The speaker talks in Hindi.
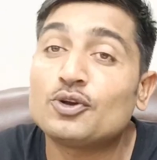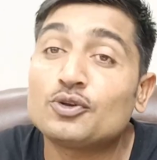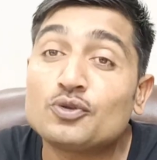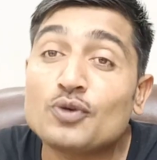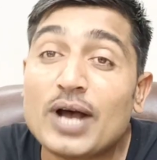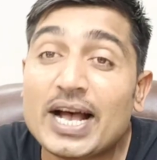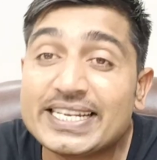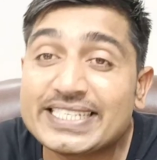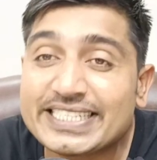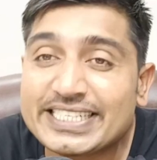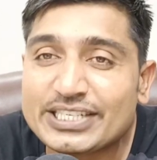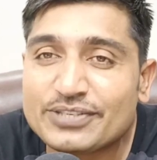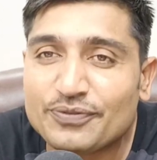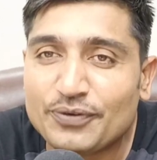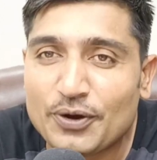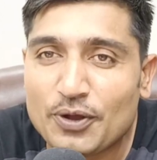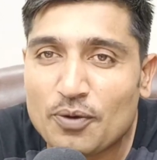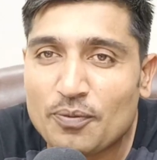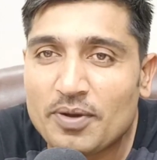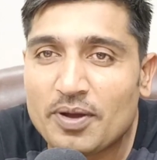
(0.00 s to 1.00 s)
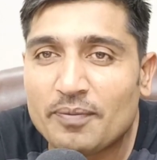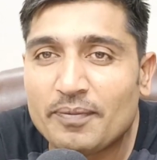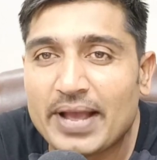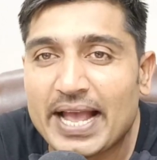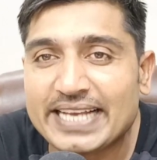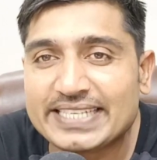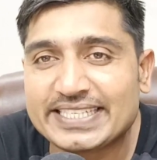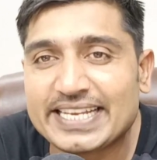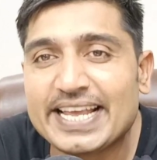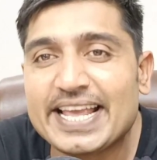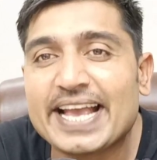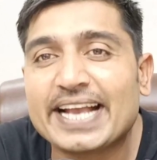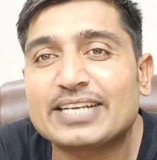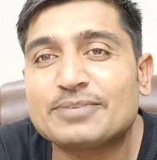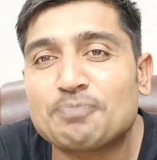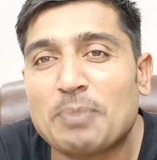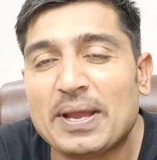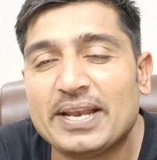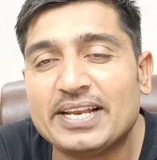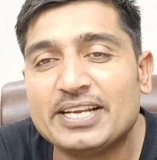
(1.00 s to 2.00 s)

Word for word: दोस्तों आज की इस वीडियो में हम ऐसे ही एक